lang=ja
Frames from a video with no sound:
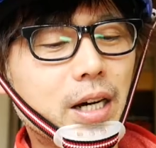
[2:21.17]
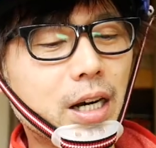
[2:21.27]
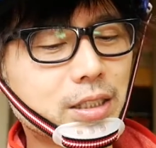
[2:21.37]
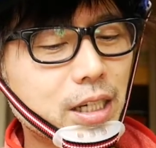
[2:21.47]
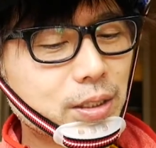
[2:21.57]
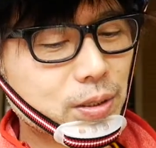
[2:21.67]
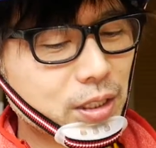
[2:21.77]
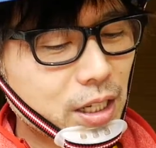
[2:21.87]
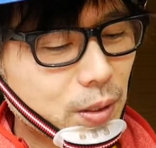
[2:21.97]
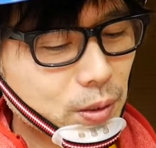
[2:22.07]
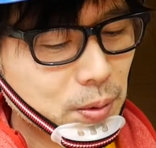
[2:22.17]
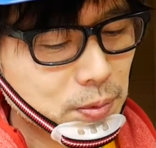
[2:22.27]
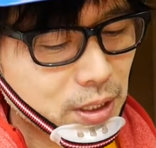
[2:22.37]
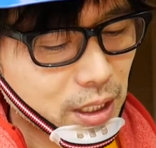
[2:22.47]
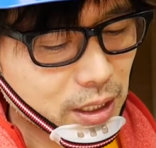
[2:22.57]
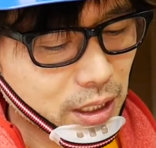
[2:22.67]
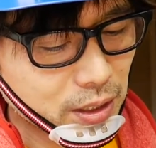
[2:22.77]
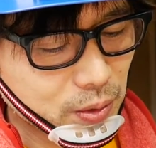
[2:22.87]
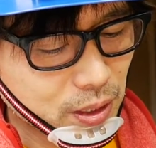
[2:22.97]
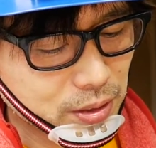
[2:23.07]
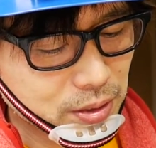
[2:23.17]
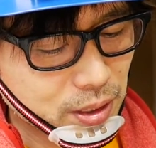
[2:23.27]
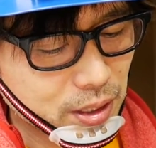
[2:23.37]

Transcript: あ最初にねお出迎えエントランスで